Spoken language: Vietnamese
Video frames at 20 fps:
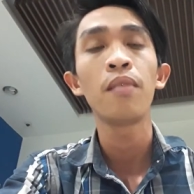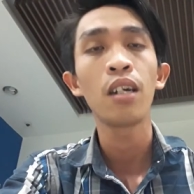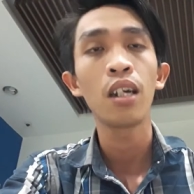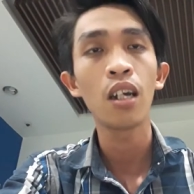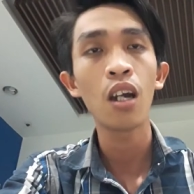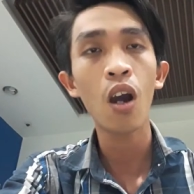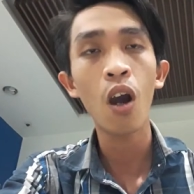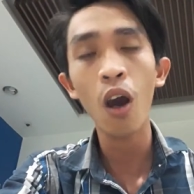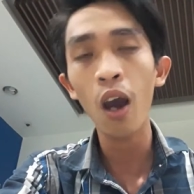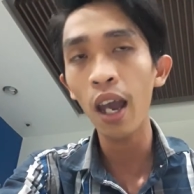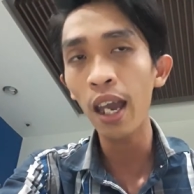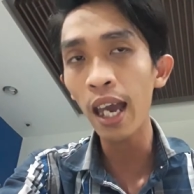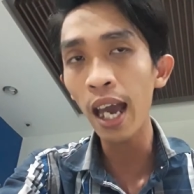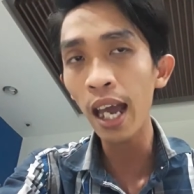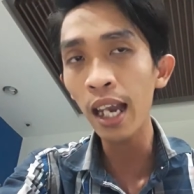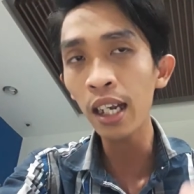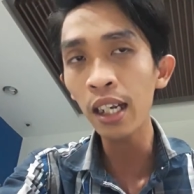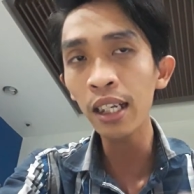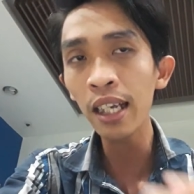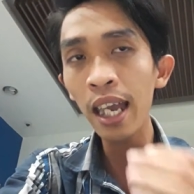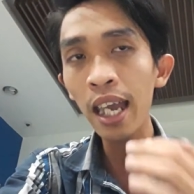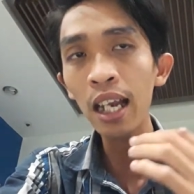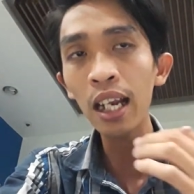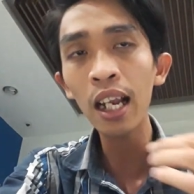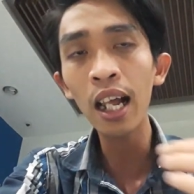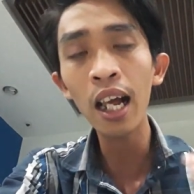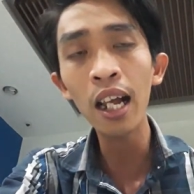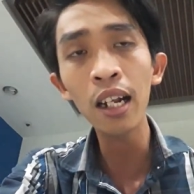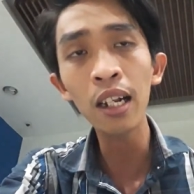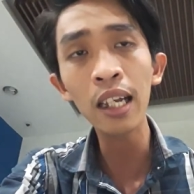rồi anh nghe
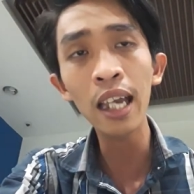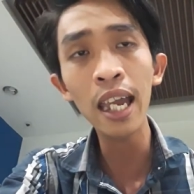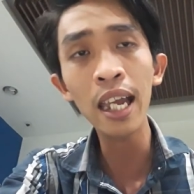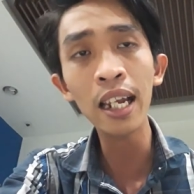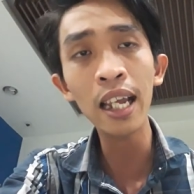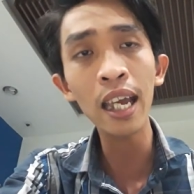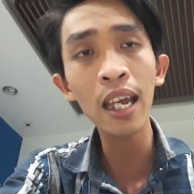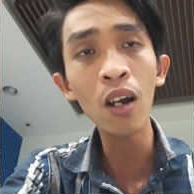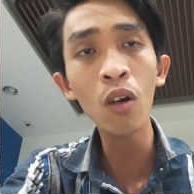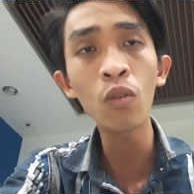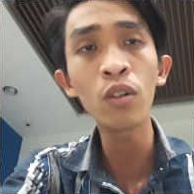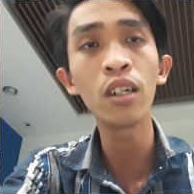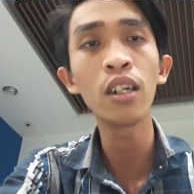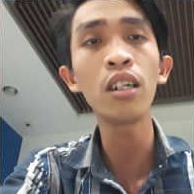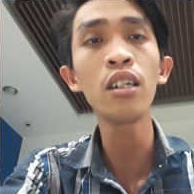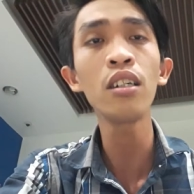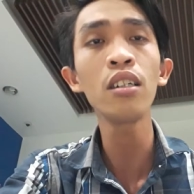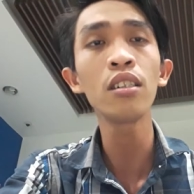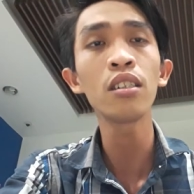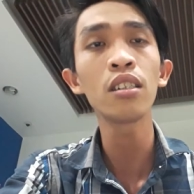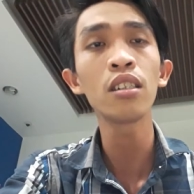nghe theo nữa